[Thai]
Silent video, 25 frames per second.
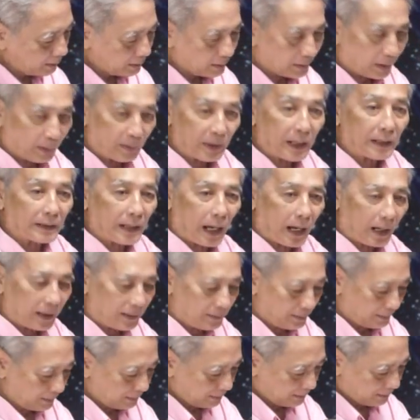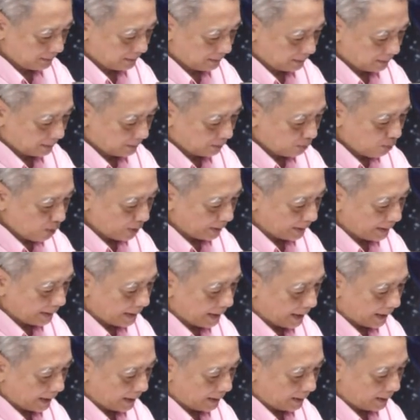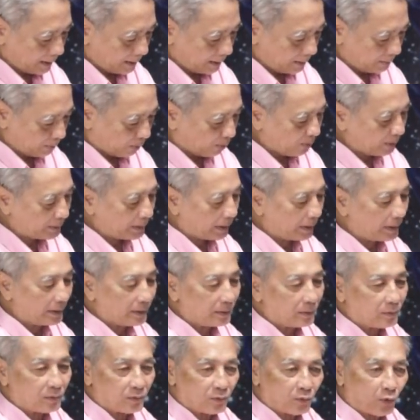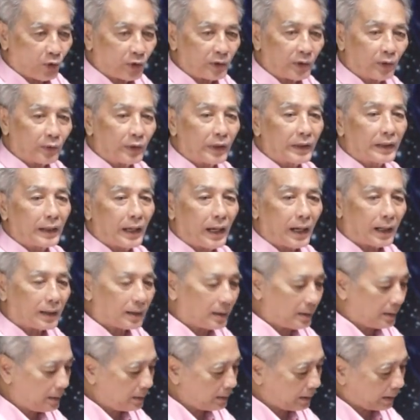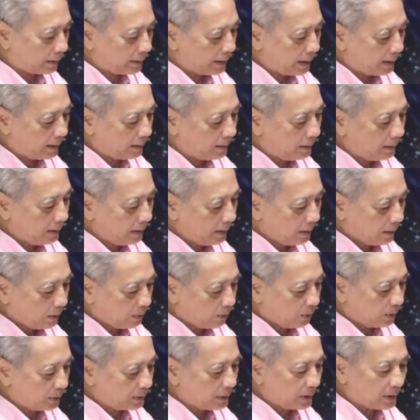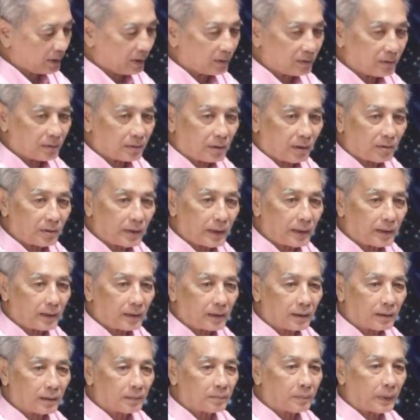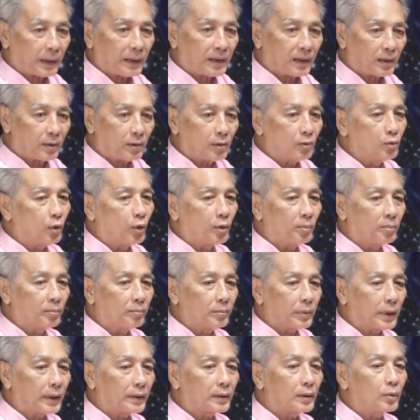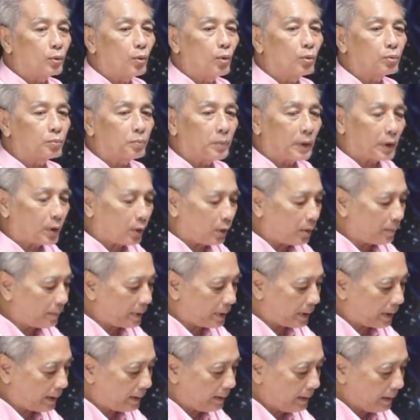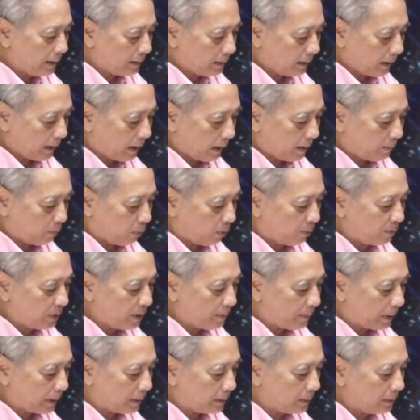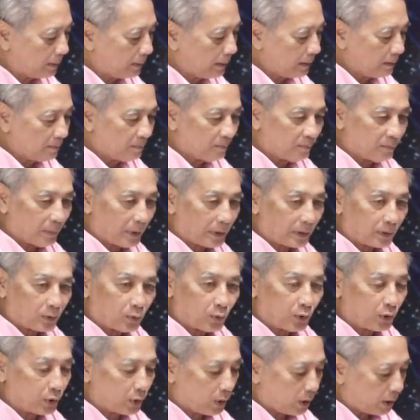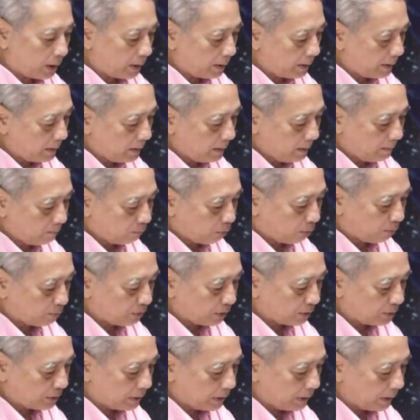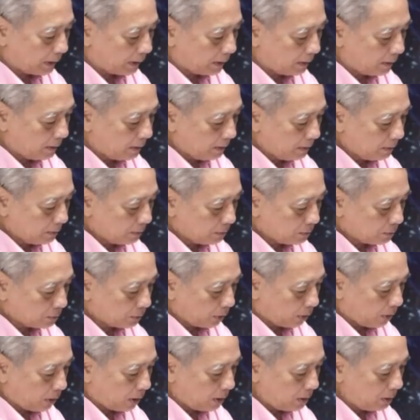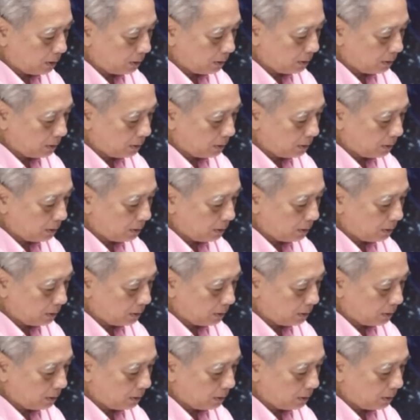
แต่ไม่ได้ทำ งวดนี้ผมก็จะวนอยู่ในนี้คืออย่างเนี้ย คนที่เขาเขาเล่นเป็นเขาวนไปทุบไปครบนะ ไอ้ผมเนี่ยมันมันทุนน้อย ผมจะซื้อสอง